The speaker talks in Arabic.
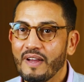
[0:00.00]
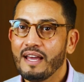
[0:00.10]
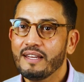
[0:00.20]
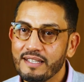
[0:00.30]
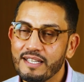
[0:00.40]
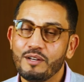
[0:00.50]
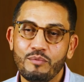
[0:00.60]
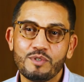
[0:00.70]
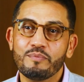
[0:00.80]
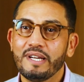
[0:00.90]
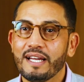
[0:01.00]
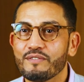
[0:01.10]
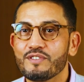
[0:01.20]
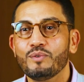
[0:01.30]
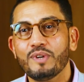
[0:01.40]
انا ندير البوز ما
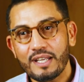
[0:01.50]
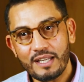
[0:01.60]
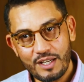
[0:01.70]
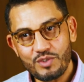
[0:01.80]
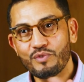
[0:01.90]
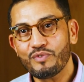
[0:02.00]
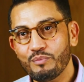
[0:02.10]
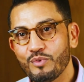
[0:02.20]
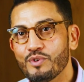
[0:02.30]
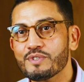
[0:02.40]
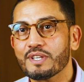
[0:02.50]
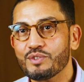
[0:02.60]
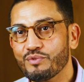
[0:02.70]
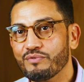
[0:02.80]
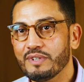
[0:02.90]
نعرفش ليه ولكن كنشوف البوز
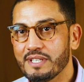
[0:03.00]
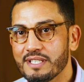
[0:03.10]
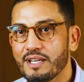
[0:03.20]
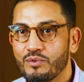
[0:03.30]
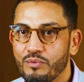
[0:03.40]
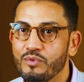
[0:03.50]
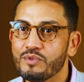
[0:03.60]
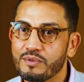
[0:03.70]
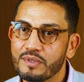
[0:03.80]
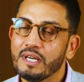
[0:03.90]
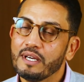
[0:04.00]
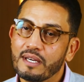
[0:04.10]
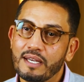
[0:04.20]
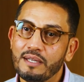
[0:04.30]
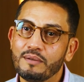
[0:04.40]
كنشوف الناس داروا البوز
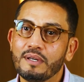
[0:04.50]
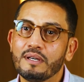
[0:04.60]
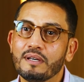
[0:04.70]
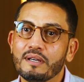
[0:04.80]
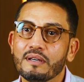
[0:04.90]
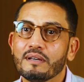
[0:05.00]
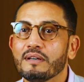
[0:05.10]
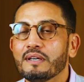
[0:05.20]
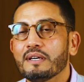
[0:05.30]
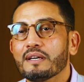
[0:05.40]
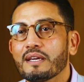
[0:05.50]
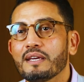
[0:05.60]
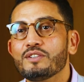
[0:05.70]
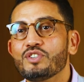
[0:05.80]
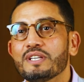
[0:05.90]
كاين
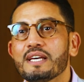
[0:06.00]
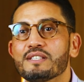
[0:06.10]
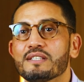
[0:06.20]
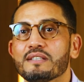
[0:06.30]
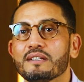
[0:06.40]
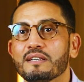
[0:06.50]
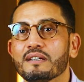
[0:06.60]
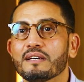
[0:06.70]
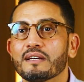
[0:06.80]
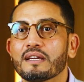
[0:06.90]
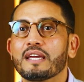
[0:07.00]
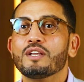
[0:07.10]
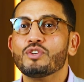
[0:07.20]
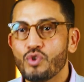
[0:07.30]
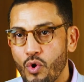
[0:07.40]
كاين شي ناس آه،
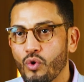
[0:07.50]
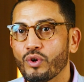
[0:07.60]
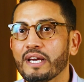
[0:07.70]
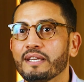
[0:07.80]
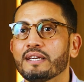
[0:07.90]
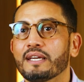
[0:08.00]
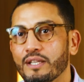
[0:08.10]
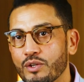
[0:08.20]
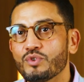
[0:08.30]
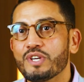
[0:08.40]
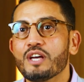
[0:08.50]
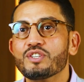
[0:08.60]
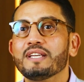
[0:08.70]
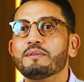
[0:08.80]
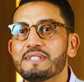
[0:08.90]
كينجحوا يعني كيديروا شي
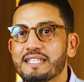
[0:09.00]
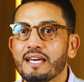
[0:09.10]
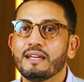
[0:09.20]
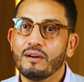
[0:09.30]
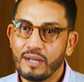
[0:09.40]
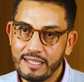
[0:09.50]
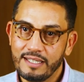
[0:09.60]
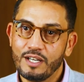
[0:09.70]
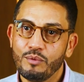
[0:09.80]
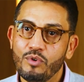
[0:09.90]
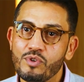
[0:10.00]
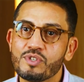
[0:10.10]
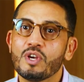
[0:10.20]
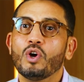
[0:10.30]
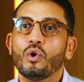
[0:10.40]
حاجه اللي مزيانه كدير
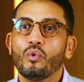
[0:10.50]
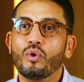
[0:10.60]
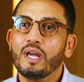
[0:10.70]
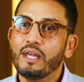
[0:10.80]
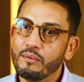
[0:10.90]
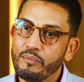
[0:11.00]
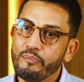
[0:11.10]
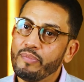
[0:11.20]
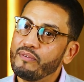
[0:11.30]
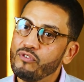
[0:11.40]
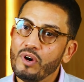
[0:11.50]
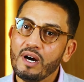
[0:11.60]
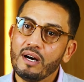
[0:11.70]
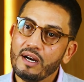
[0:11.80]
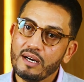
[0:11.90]
البوز وكاين
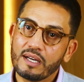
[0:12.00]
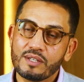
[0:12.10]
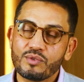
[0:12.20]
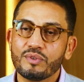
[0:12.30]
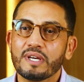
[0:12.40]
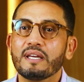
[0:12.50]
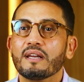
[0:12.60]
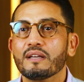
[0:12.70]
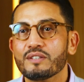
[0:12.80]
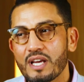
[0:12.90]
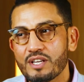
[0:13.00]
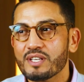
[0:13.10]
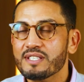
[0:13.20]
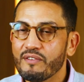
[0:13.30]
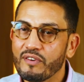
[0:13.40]
بارفوا كتكون غير شي
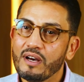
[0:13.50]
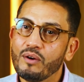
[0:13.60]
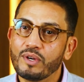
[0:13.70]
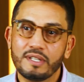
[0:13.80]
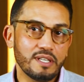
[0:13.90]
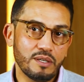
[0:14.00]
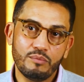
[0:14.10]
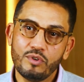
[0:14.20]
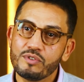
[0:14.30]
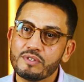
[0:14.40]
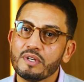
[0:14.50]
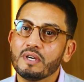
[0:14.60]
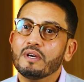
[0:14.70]
حاجه تافهه وكدير البوز